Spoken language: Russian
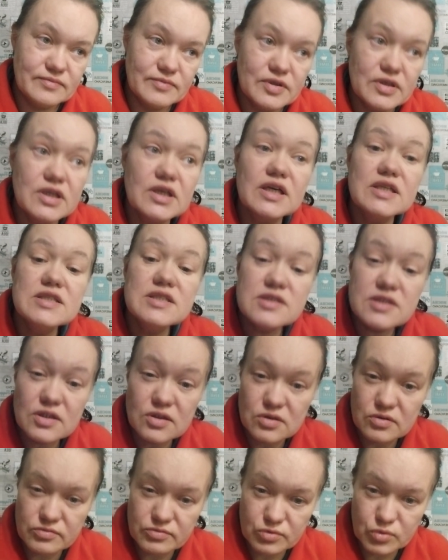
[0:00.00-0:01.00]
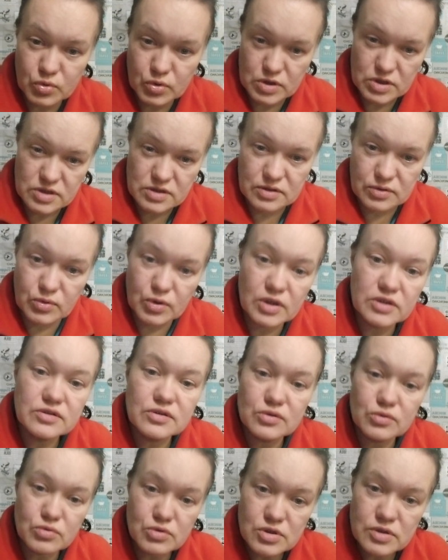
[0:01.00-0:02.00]
Приходите к ним в гости. Город
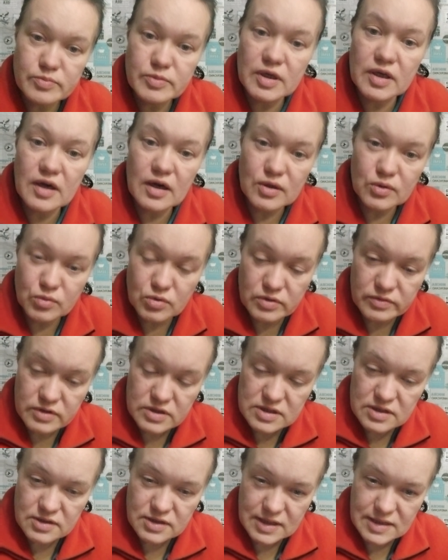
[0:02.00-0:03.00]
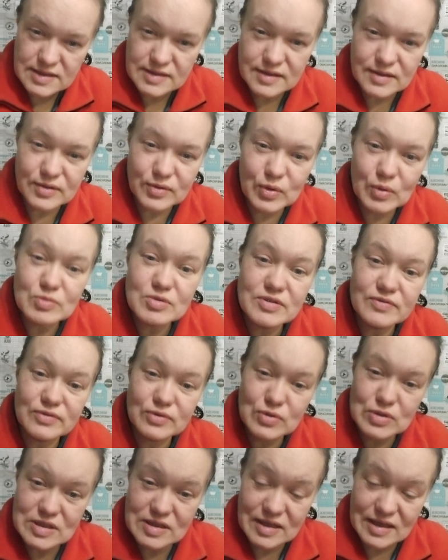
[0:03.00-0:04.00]
Иркутск, микрорайон Университетский, дом
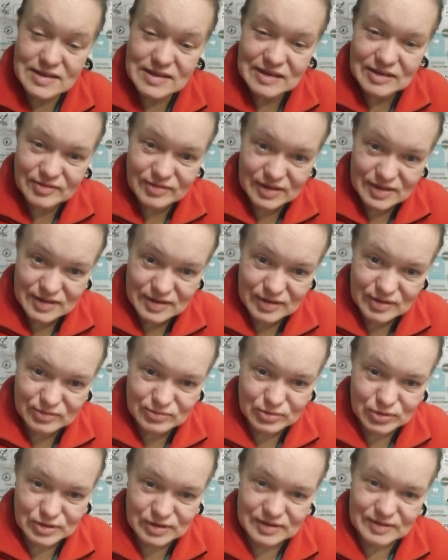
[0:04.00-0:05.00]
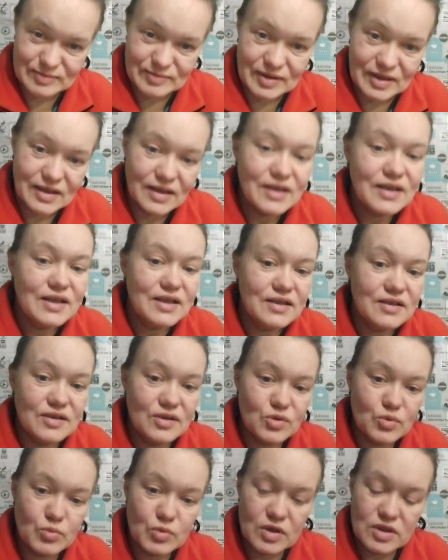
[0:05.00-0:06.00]
91, квартира 8.
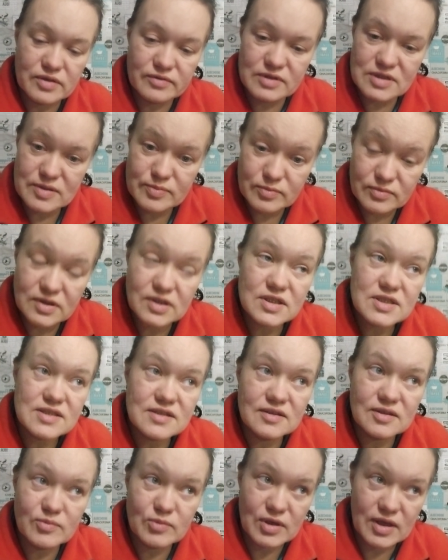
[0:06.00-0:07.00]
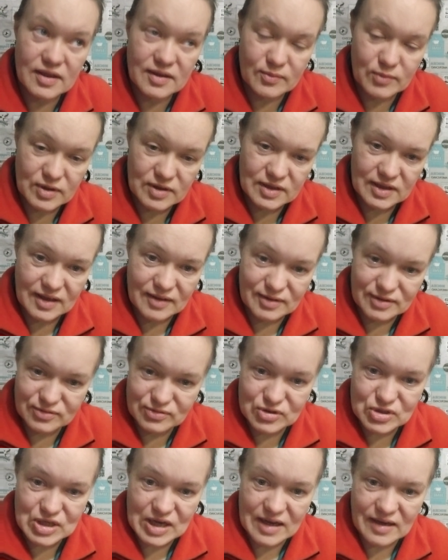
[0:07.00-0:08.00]
Я думаю, они вас крысиным ядом отравят
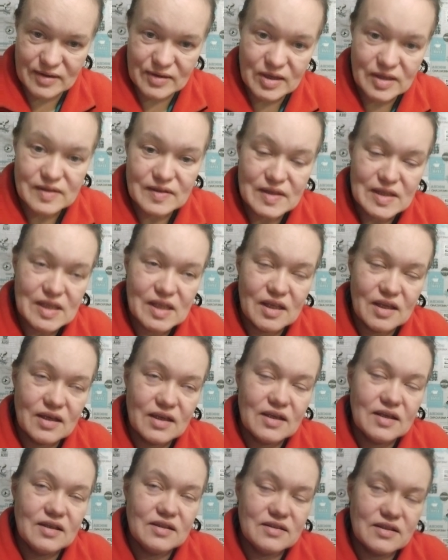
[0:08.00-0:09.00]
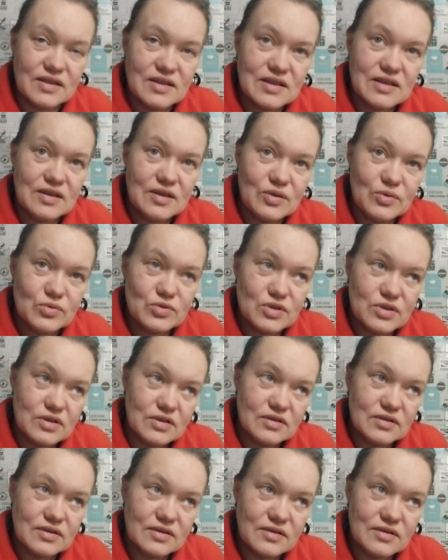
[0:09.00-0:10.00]
в чае такие
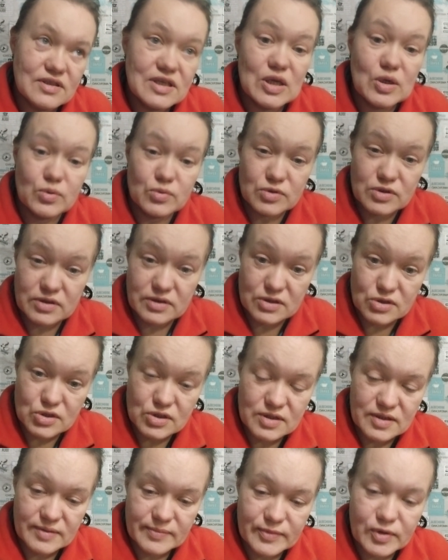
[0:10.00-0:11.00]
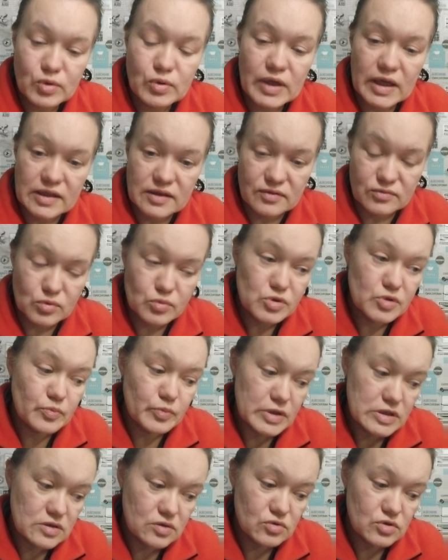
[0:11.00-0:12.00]
люди, не люди точнее. Ну ладно, в общем,
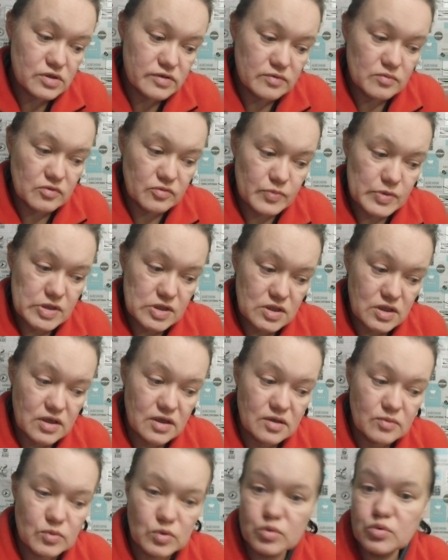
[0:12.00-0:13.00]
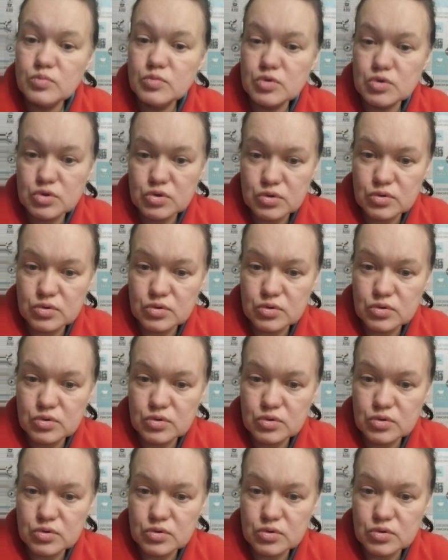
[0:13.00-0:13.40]
поделюсь своими впечатлениями, думаю,